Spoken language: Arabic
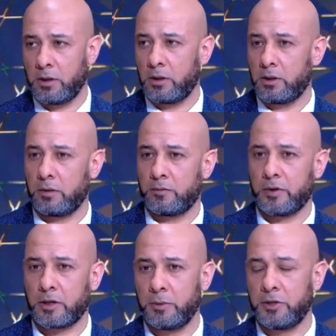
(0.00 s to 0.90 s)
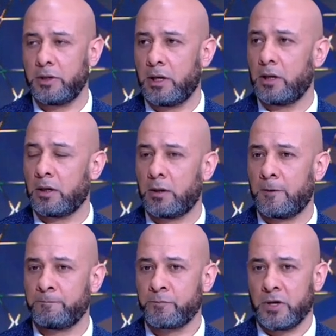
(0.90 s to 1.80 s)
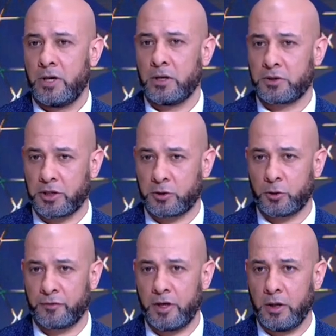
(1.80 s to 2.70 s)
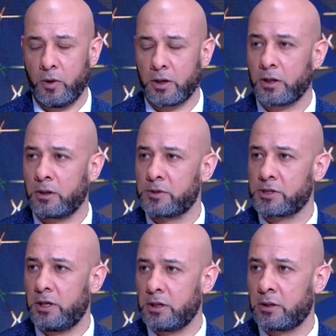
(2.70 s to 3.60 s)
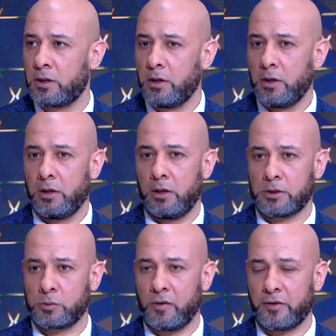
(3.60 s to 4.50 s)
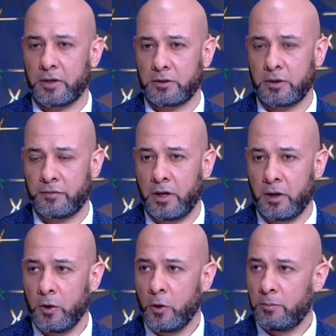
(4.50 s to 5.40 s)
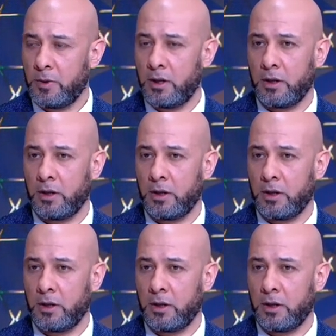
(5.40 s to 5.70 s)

فريق المدينه على على التكتل الدفاعي وعلى غلق المساحات آه، سواء في خط الدفاع مع